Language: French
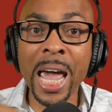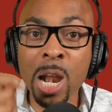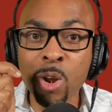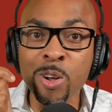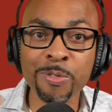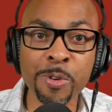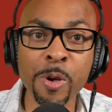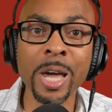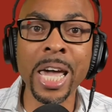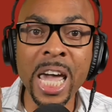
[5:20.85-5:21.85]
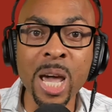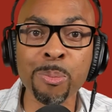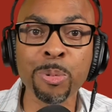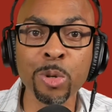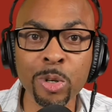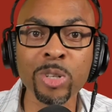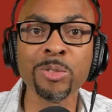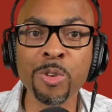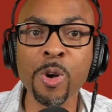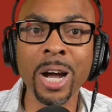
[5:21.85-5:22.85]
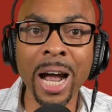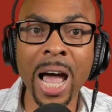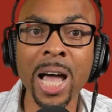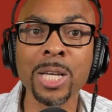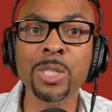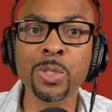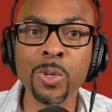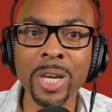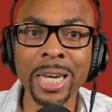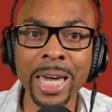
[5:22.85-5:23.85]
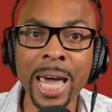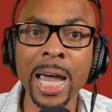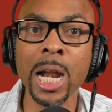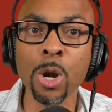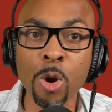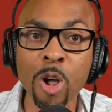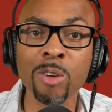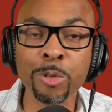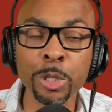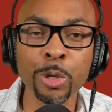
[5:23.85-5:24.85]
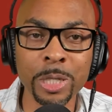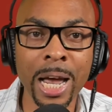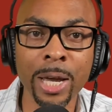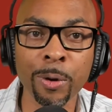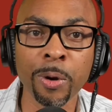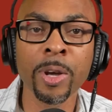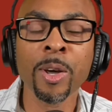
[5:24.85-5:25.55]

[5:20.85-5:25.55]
et le feu éprouvera ce qu'est l'œuvre de chacun.